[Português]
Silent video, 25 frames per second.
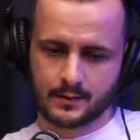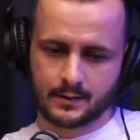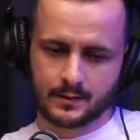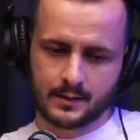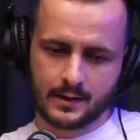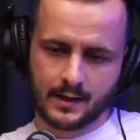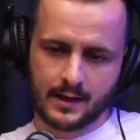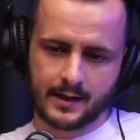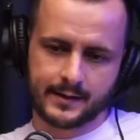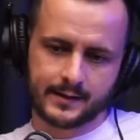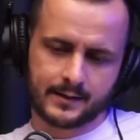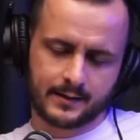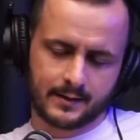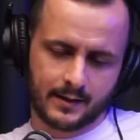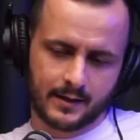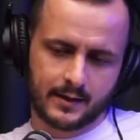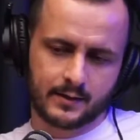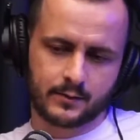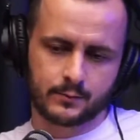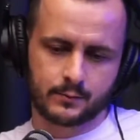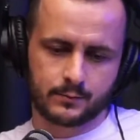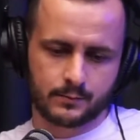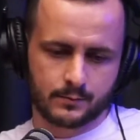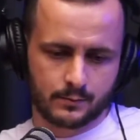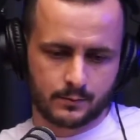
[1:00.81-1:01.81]
E aí,
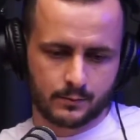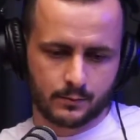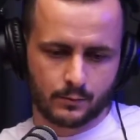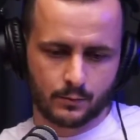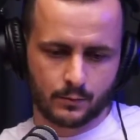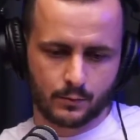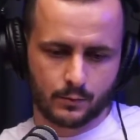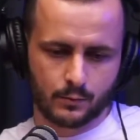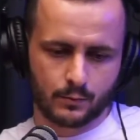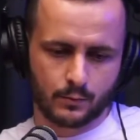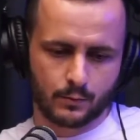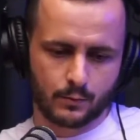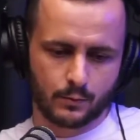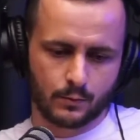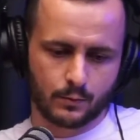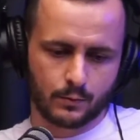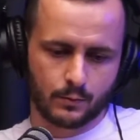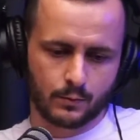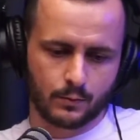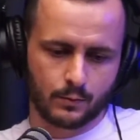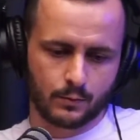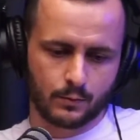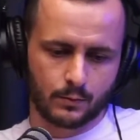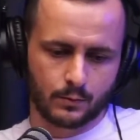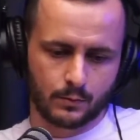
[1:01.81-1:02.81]
claro,
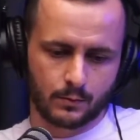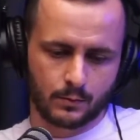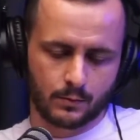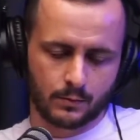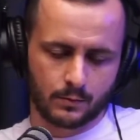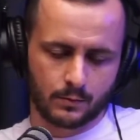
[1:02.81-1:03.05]
o...